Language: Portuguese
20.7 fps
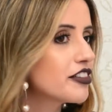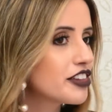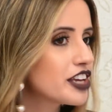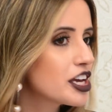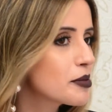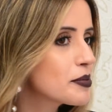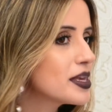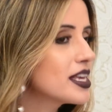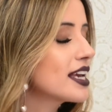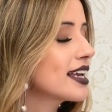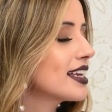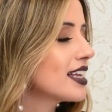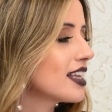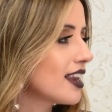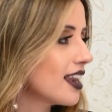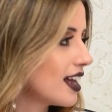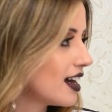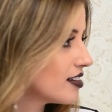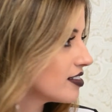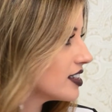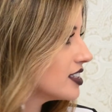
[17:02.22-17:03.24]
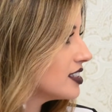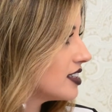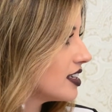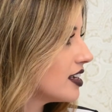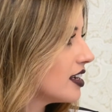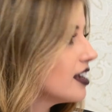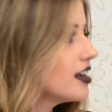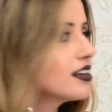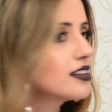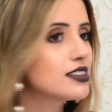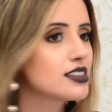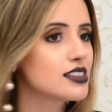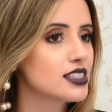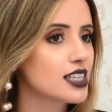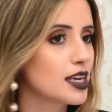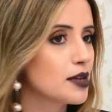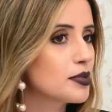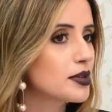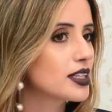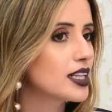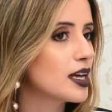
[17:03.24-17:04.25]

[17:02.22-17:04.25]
Via Mia, que lá vai ter é sempre